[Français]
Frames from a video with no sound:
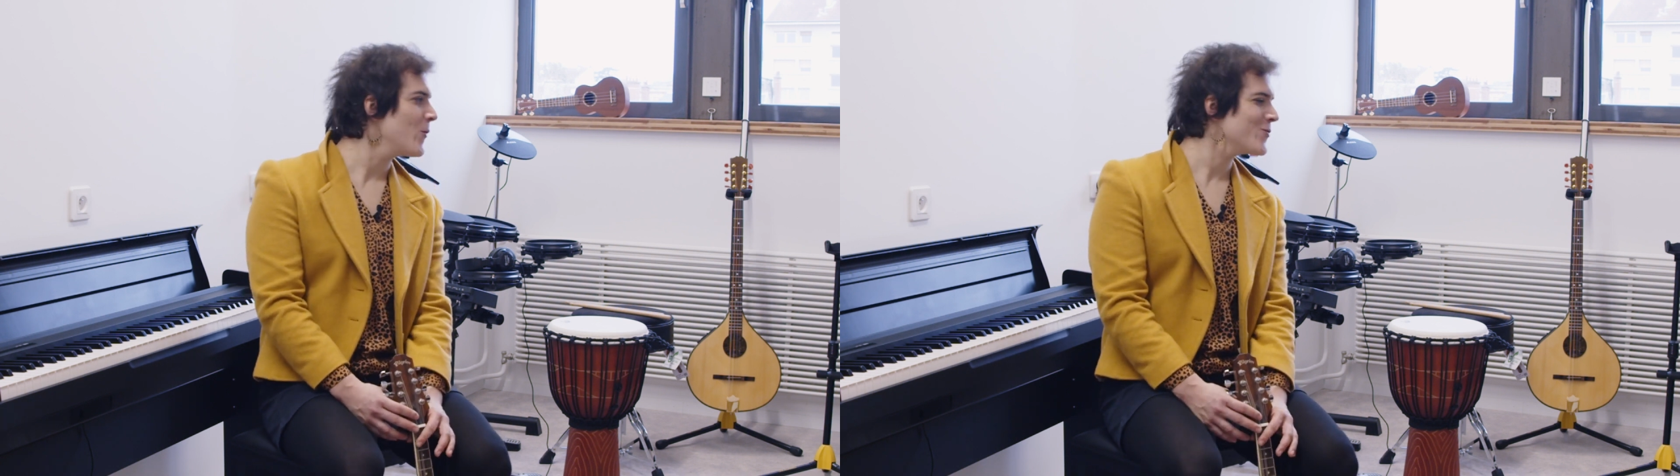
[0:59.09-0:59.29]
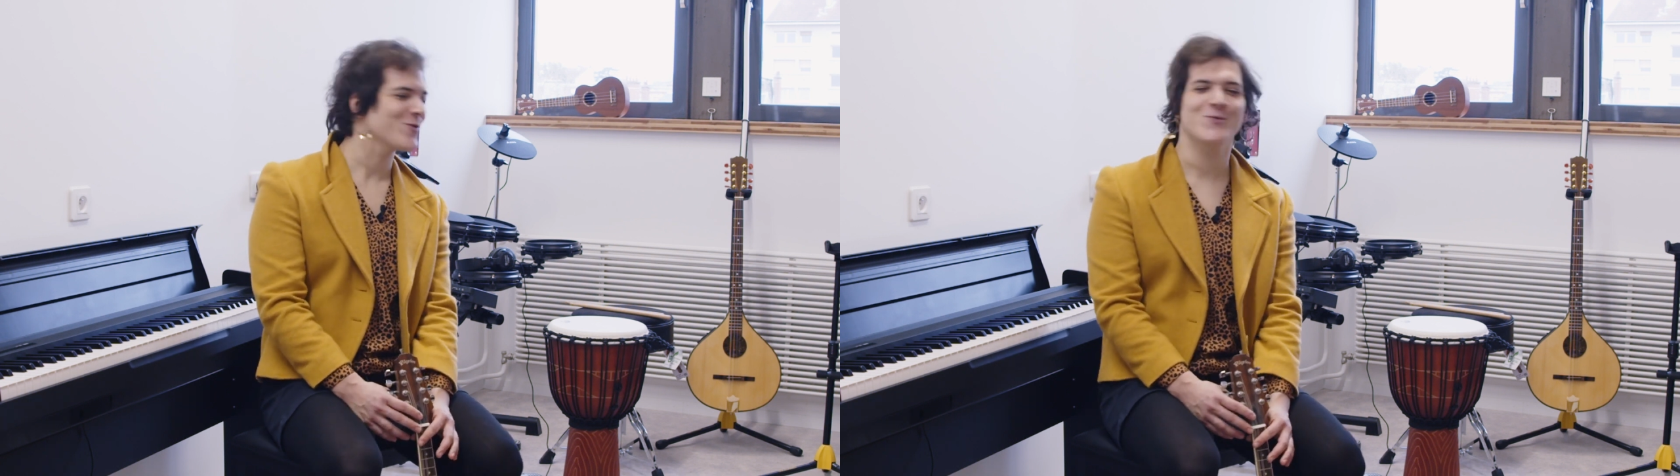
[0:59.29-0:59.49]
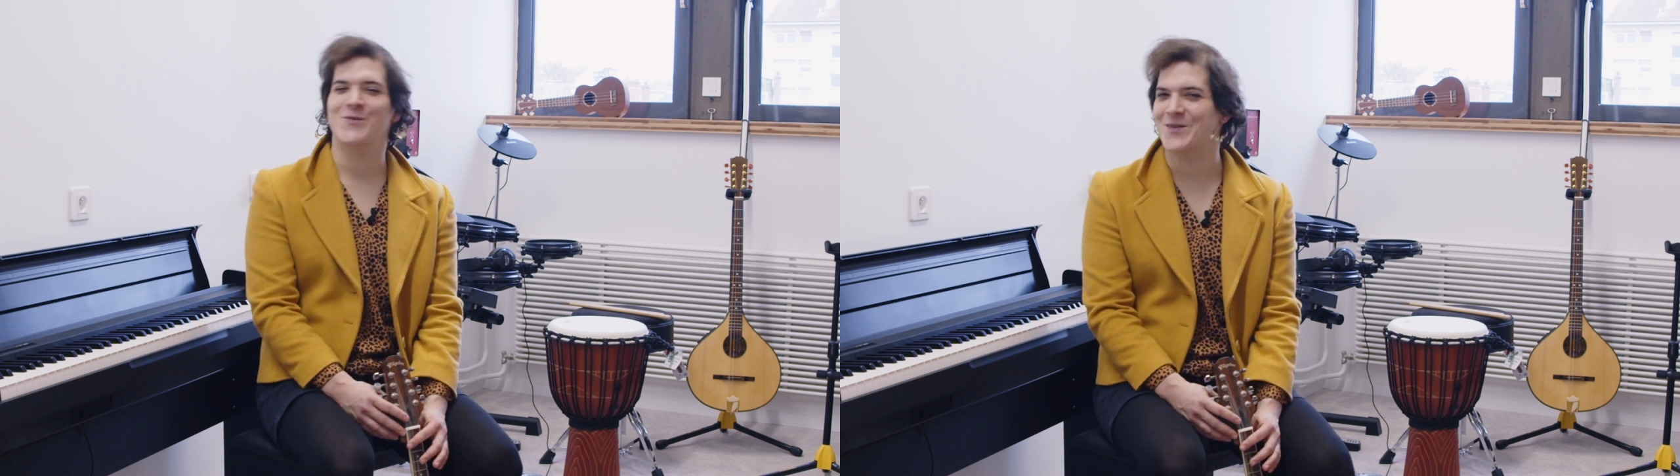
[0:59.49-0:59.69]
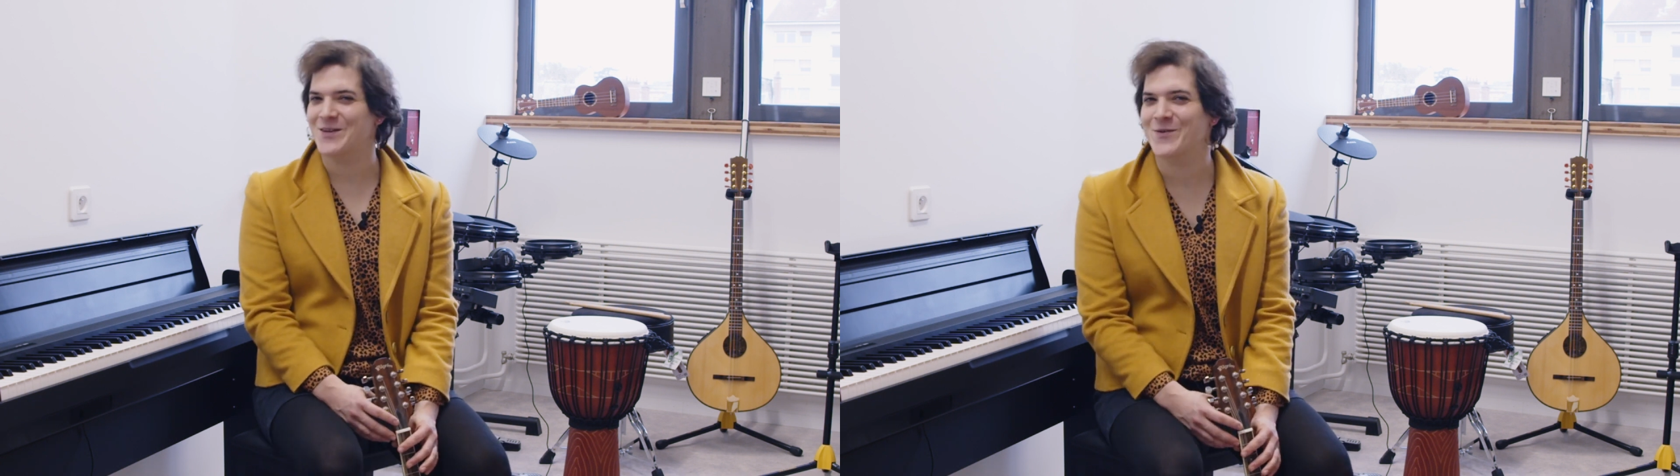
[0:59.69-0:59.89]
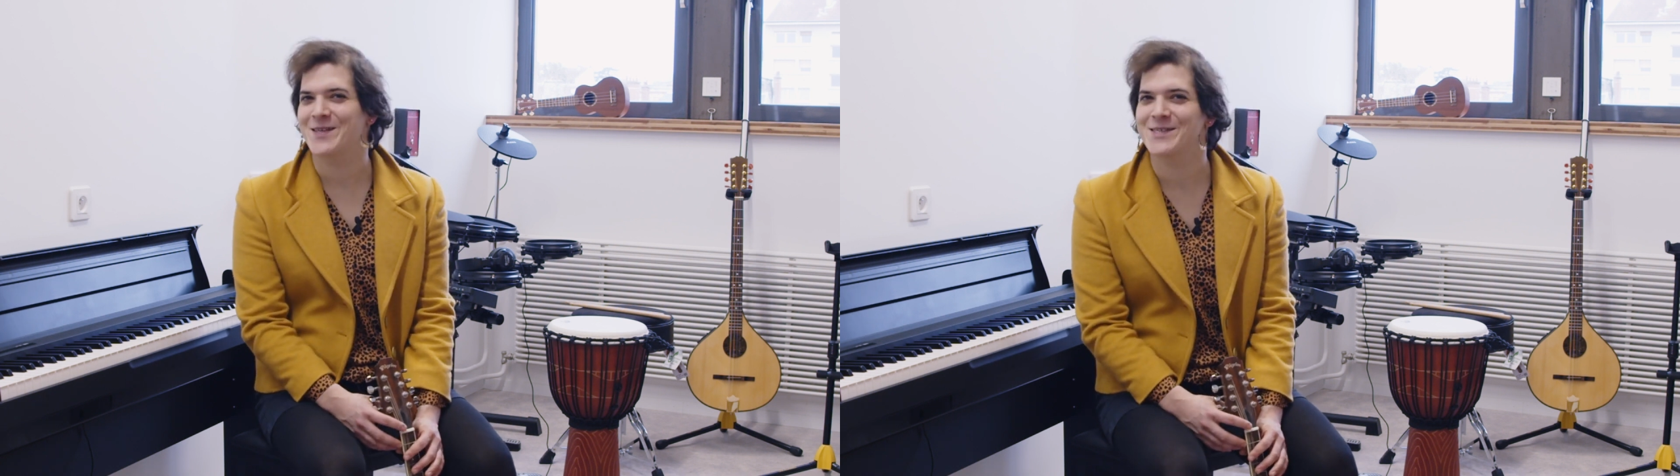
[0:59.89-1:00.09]
aujourd'hui j'en ai
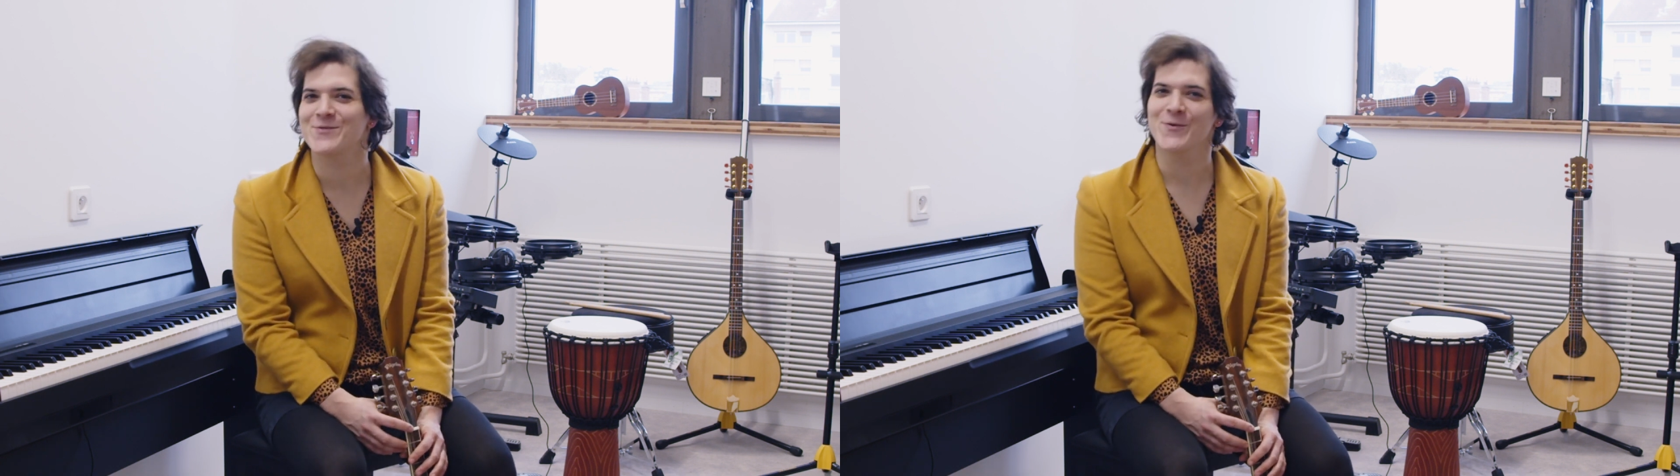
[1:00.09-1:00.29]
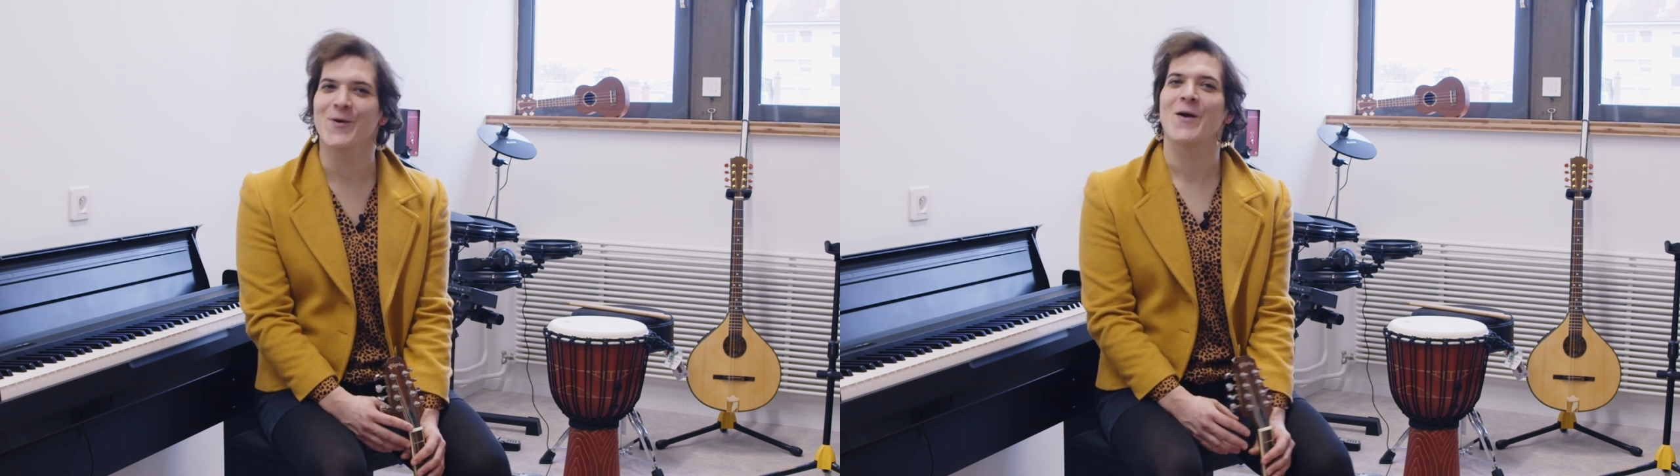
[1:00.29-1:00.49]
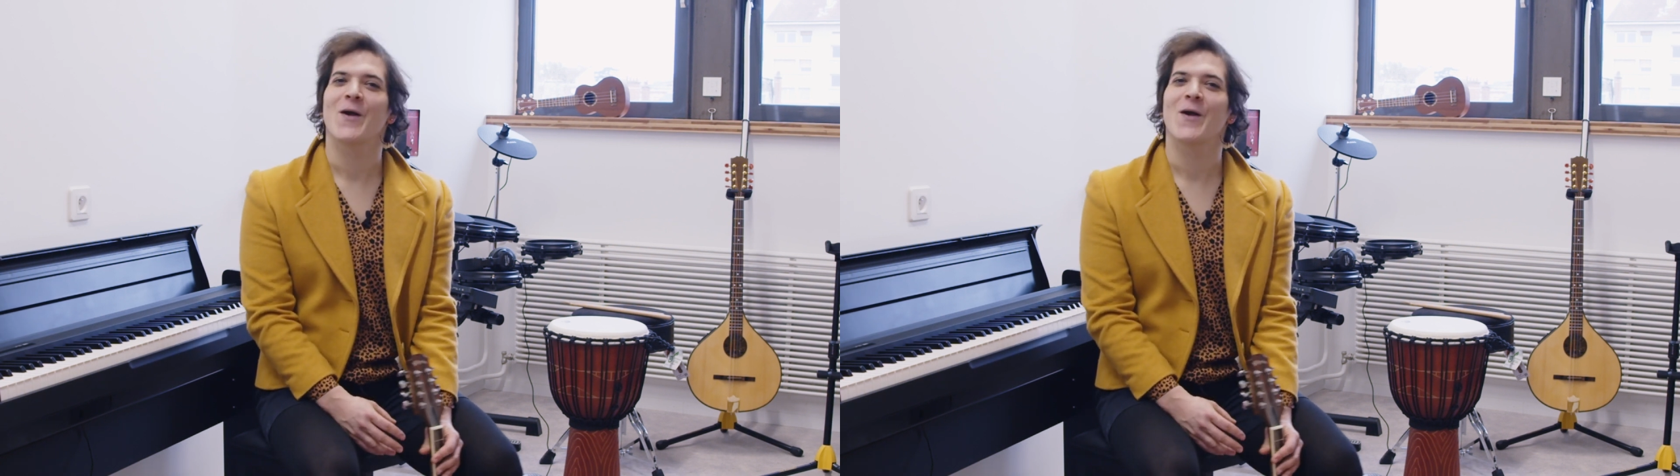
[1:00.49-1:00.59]
choisi deux.